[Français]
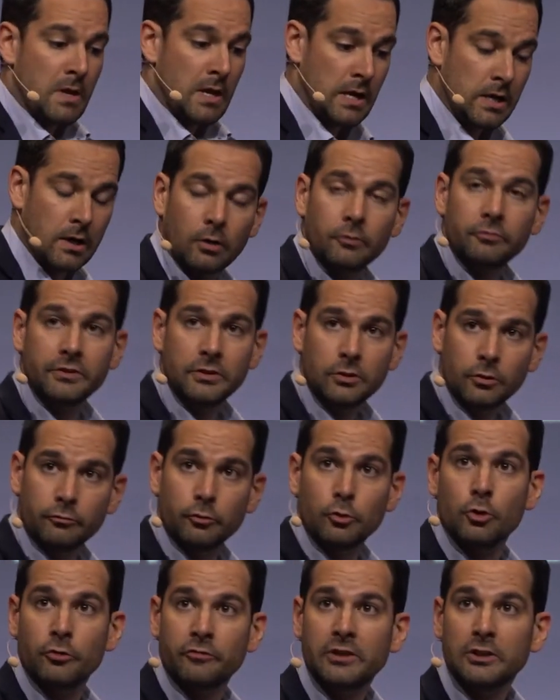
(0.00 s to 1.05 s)
l'envie de
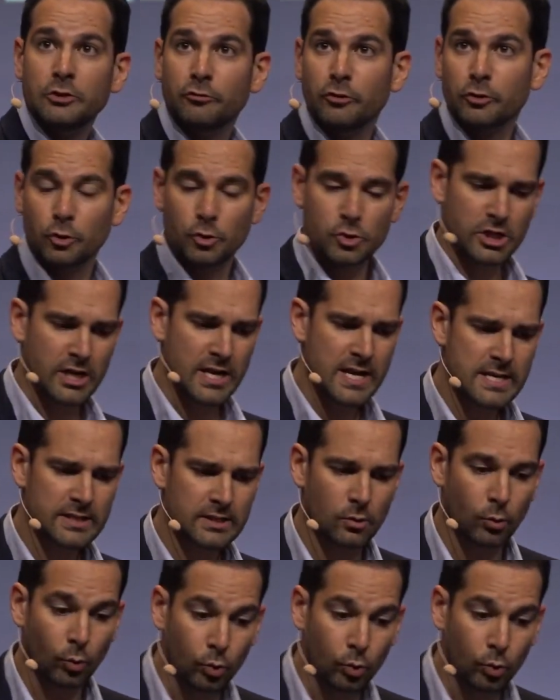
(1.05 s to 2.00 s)
vous lever de votre chaise